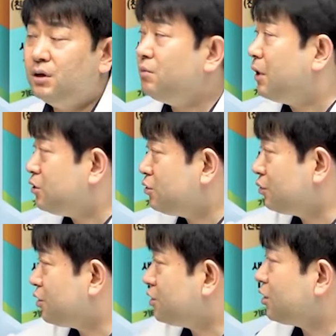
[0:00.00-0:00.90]
그럼 엔진
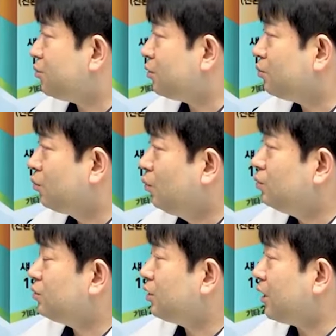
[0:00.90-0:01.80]
전기 셰시 하면
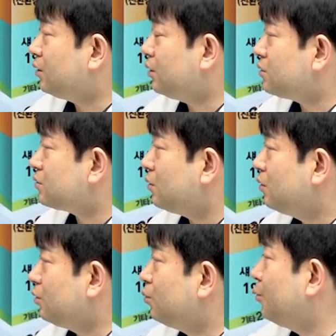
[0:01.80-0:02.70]
모든 게 다 끝났어.
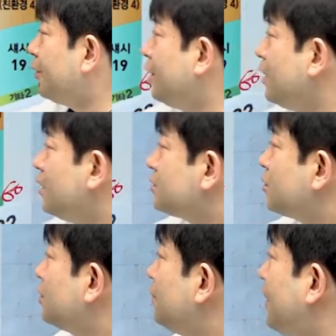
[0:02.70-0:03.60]
그리고 보면
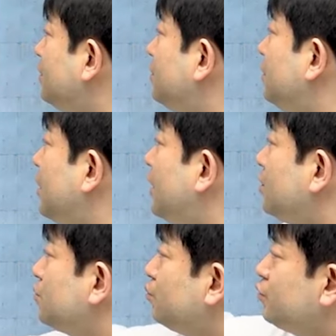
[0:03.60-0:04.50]
전기 파트에
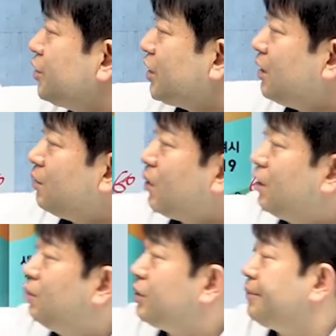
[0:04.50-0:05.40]
문제가
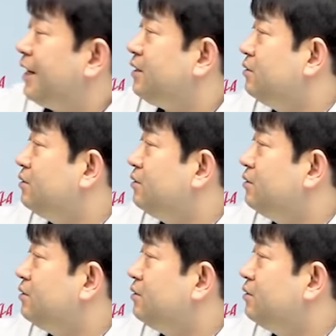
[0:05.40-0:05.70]
과거보다 많이